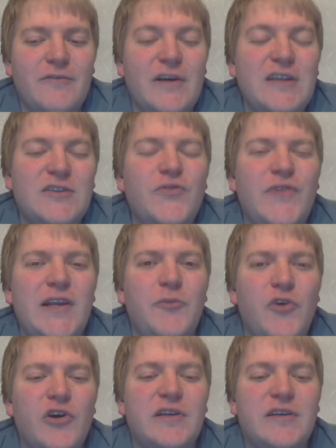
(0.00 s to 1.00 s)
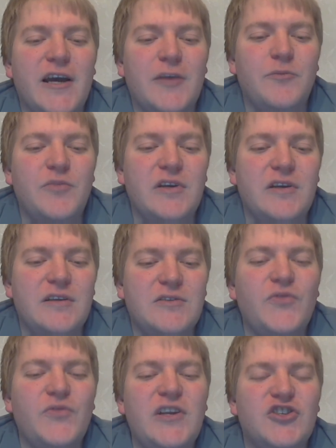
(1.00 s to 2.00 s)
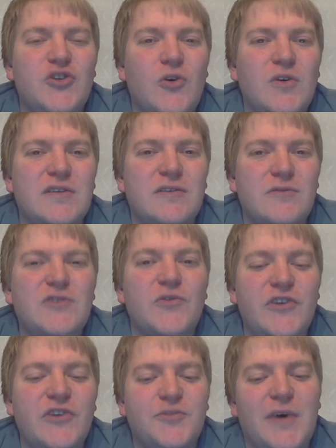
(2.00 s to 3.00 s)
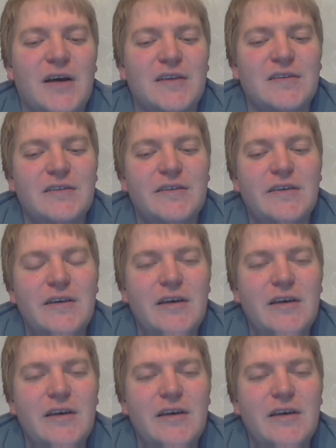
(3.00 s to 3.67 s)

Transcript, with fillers: Weil es so viele Möglichkeiten bietet, so viele Chancen und so viel Spaß.